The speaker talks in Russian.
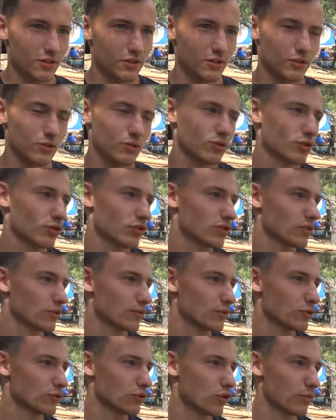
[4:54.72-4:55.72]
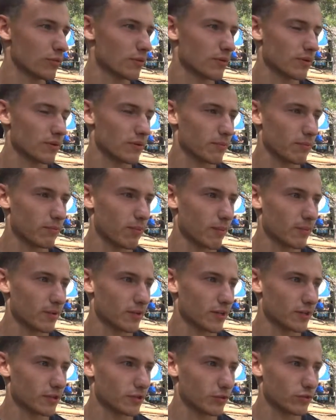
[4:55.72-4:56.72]
Ну, это быть добрым,
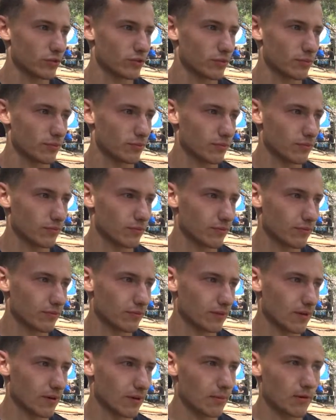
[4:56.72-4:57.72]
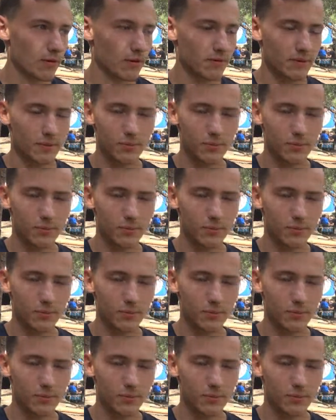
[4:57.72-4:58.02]
помогать людям во, во